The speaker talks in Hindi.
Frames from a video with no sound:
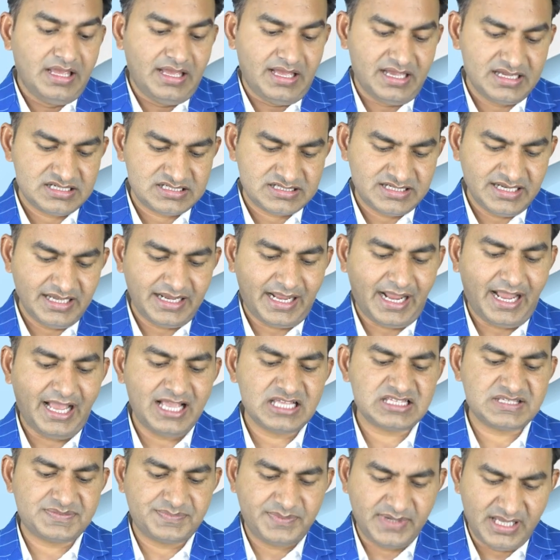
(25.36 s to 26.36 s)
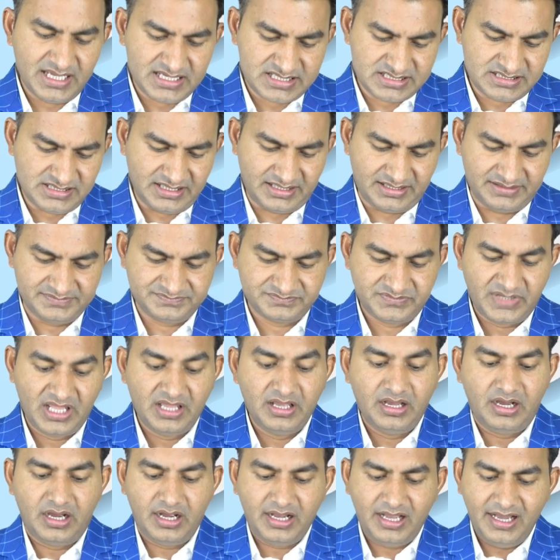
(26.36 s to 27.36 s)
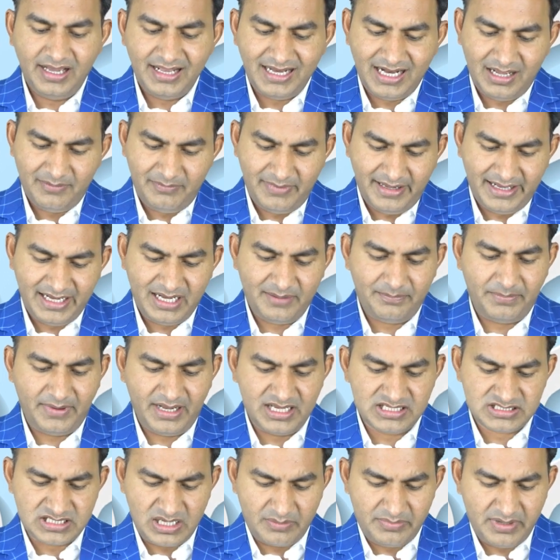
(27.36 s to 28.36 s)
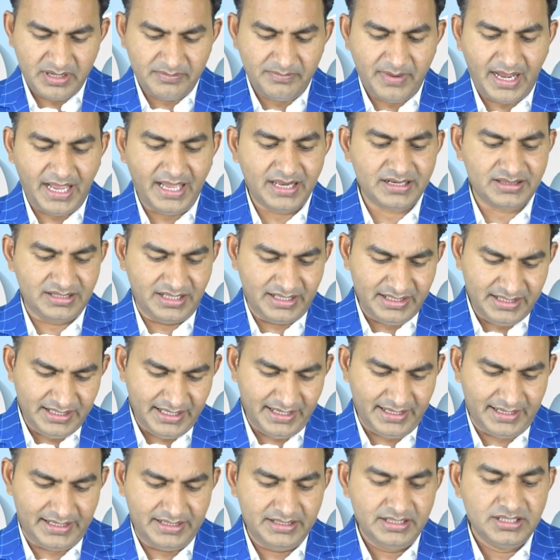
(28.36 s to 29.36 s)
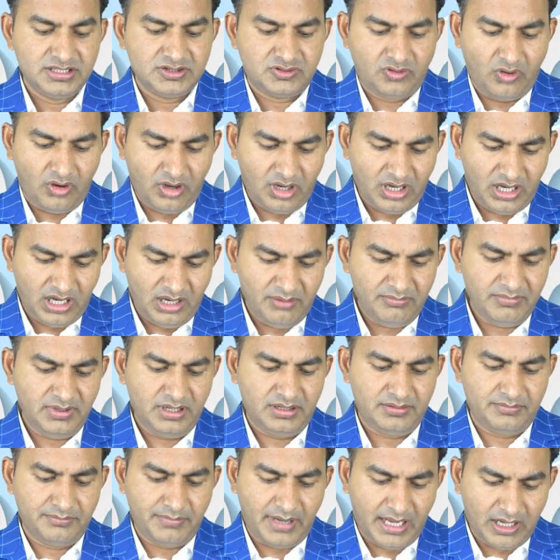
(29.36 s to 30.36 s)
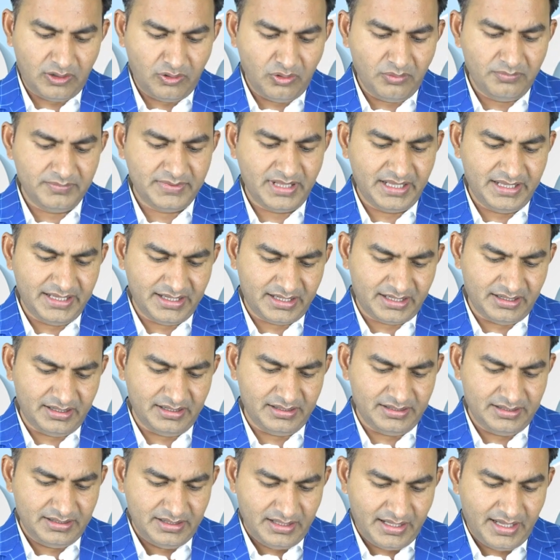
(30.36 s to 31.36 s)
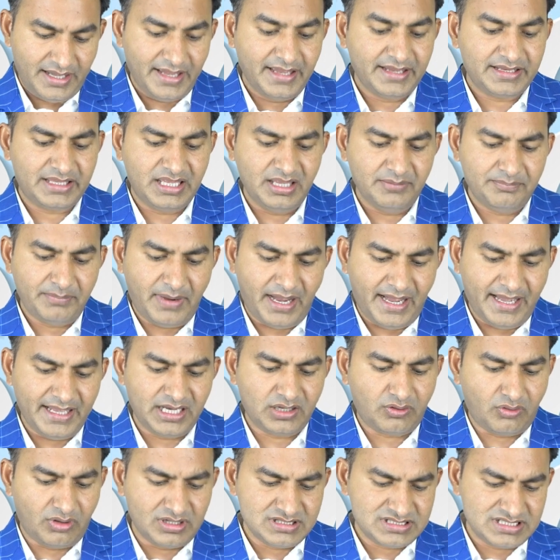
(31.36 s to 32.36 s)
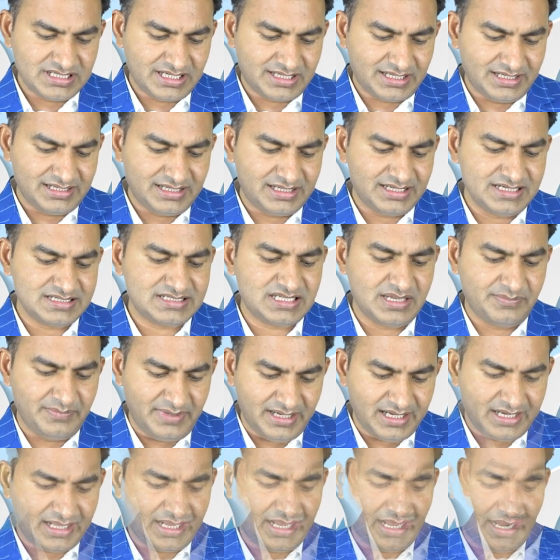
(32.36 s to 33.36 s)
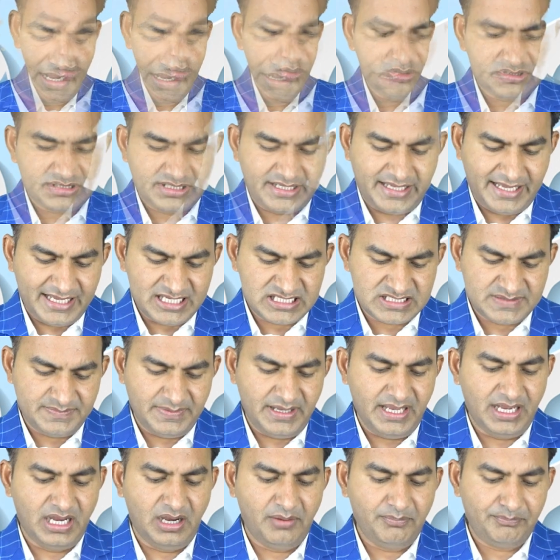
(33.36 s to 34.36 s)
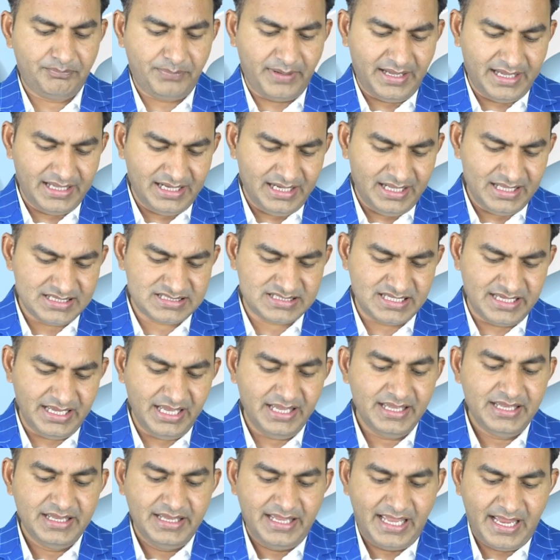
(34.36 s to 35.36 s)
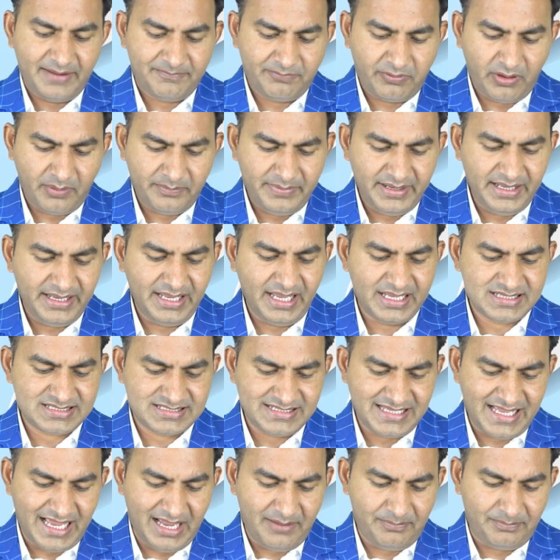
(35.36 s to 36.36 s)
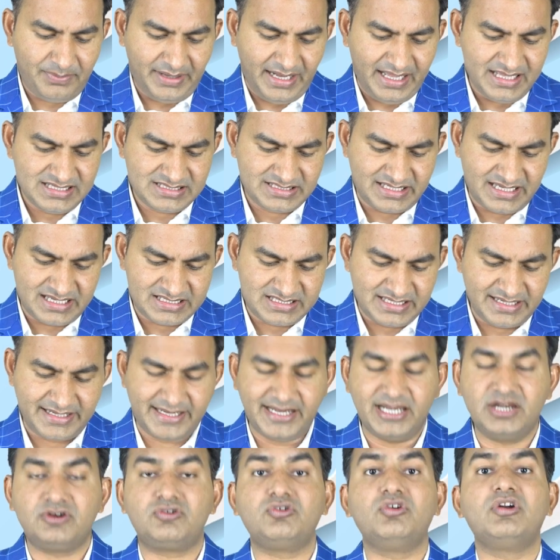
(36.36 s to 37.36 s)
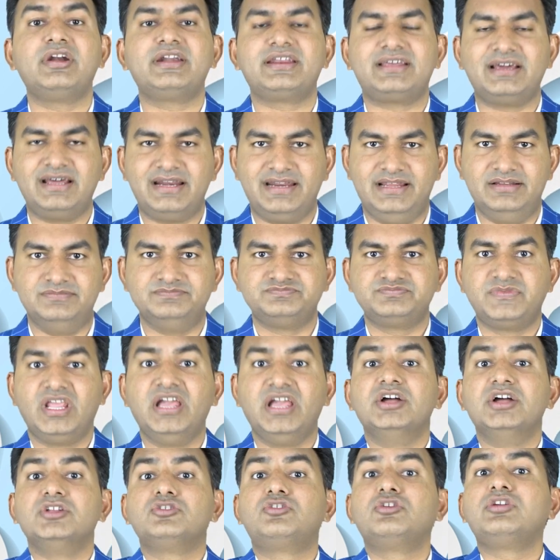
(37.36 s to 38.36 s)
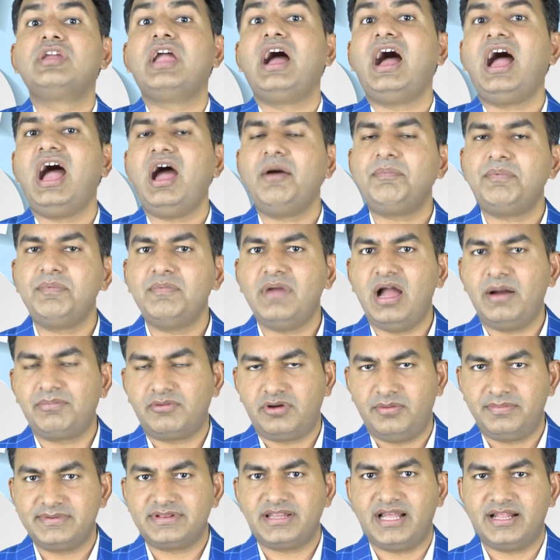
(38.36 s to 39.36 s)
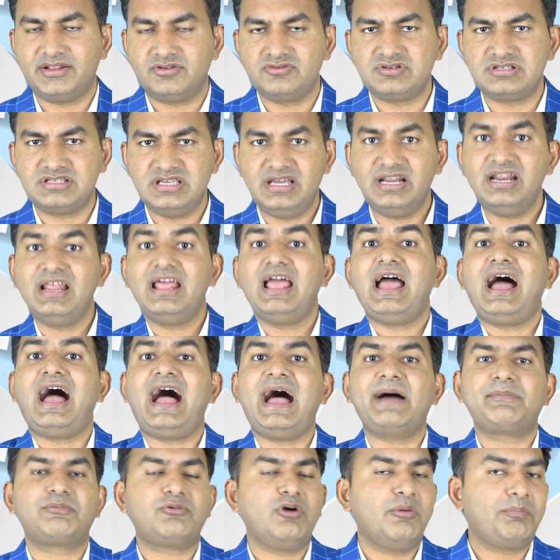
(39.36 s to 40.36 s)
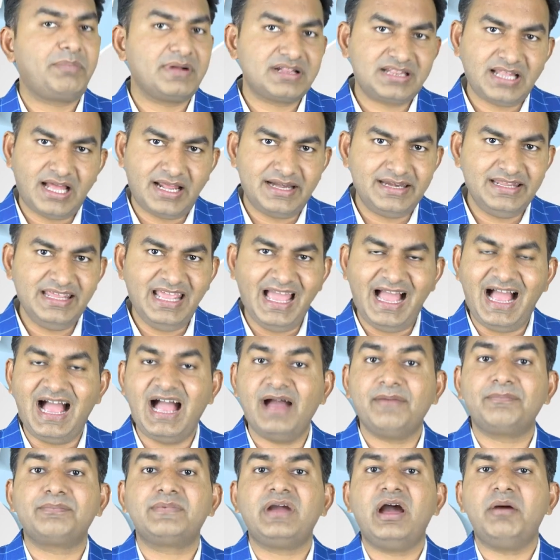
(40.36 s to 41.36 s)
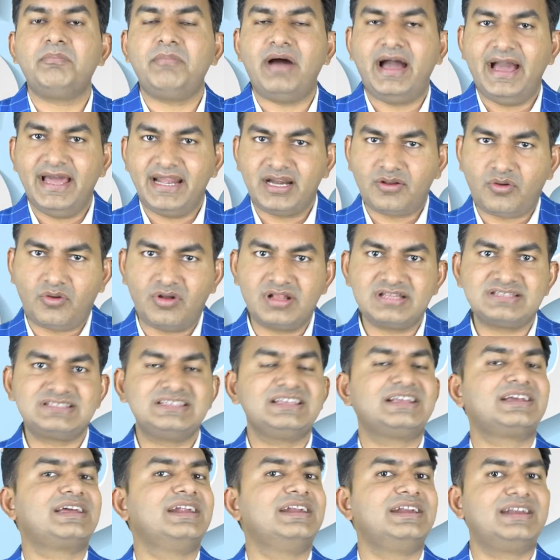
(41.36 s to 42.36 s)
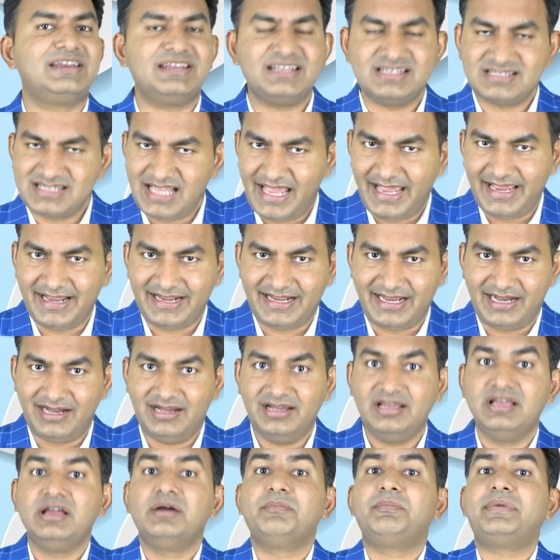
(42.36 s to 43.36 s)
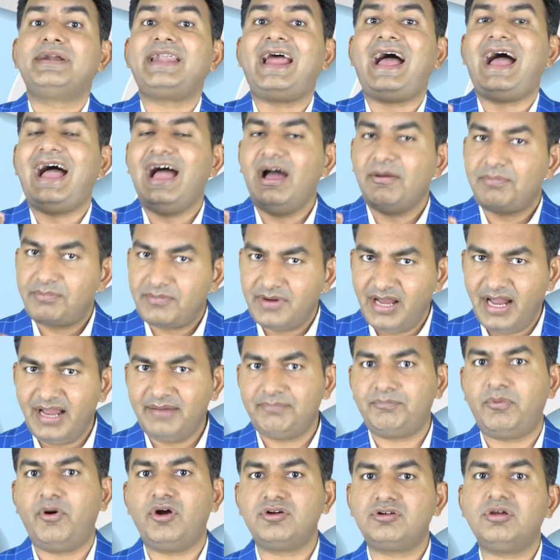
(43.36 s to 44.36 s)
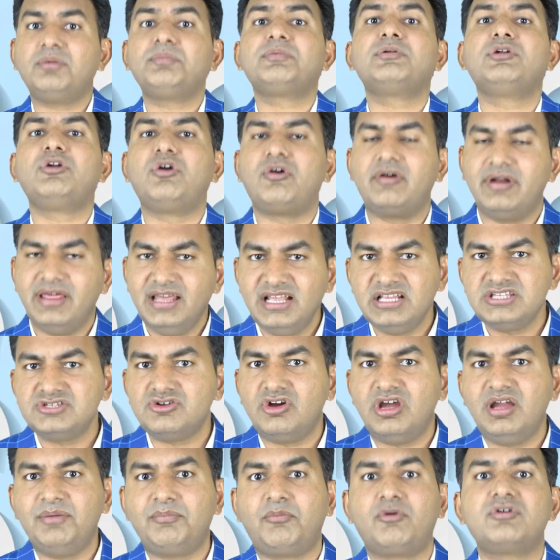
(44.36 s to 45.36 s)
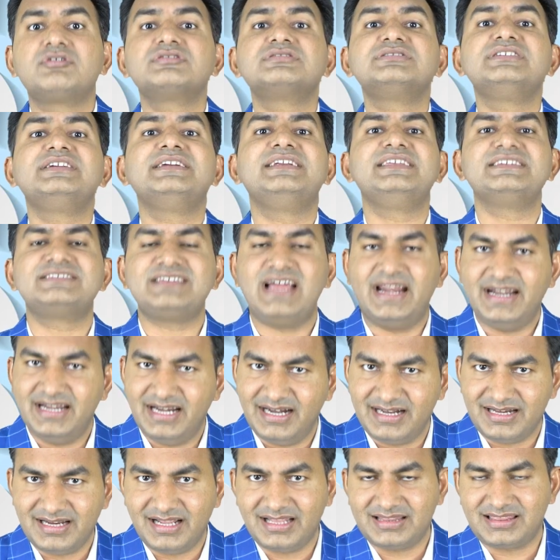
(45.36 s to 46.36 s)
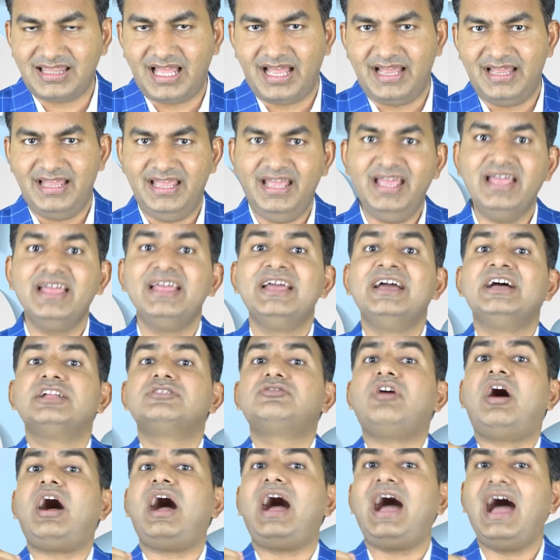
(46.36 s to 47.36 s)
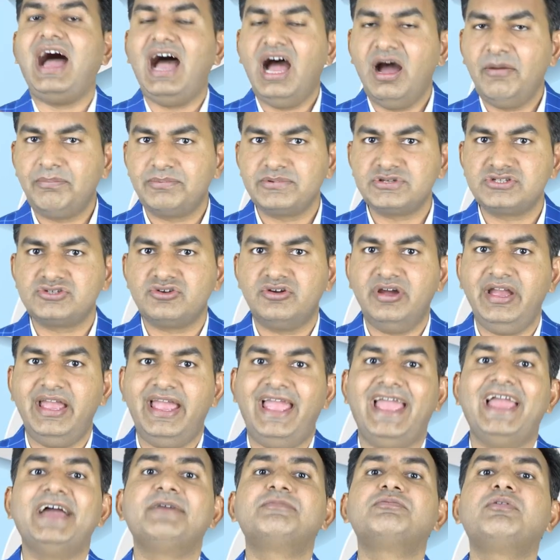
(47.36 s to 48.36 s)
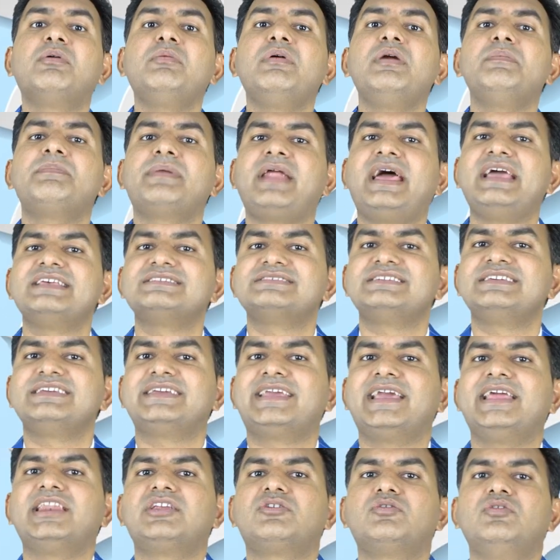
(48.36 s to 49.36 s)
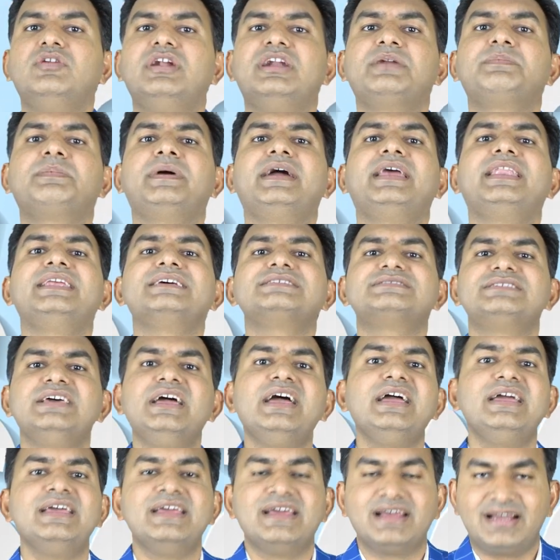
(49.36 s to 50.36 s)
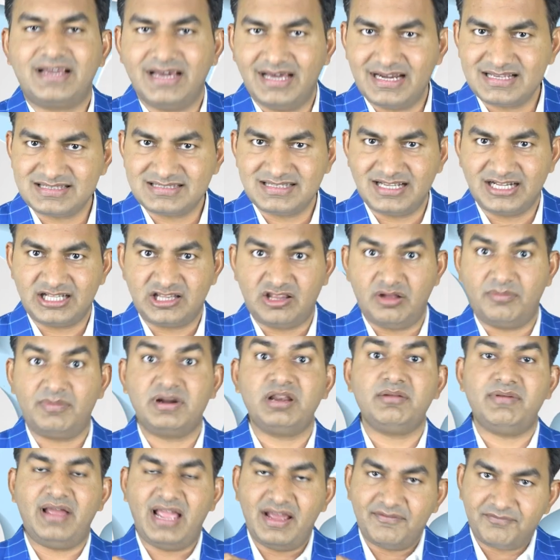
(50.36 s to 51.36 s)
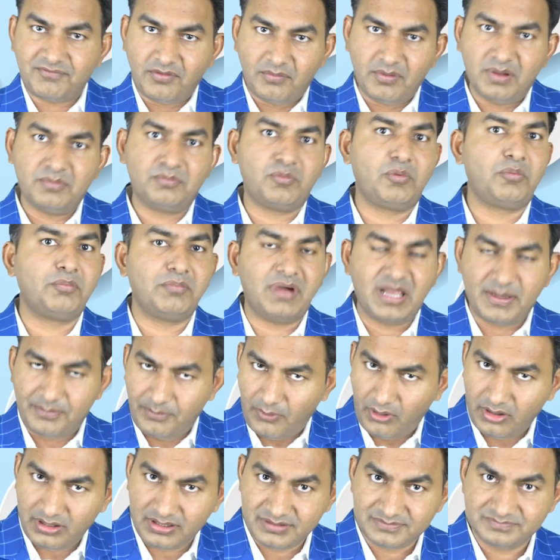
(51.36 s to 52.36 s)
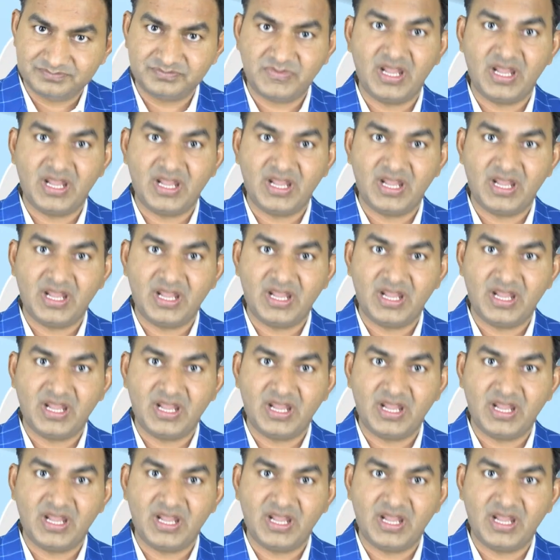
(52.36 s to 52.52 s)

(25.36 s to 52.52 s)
हैशटैग आज पी एस सर अगर हमारे पास अभी बायर नहीं है तो हम मालूम नहीं कर है कि बायर कौन सी कंट्री से मिलेगा उस केस में हम पहले से एफ या सी प्राइस कैसे कैलकुलेट करें तो यहाँ पर मैं आपको बता दूँ सर आपको पता नहीं है आपका बायर कौन सी कंट्री से आएगा बट आपका पॉट ऑफ लोडिंग जो है मोस्टली डिसाइडेड रहता है तो आप जो है एफ प्राइसिंग कैलकुलेट पहले से कर सकते हो मतलब एफ मुंबई पोर्ट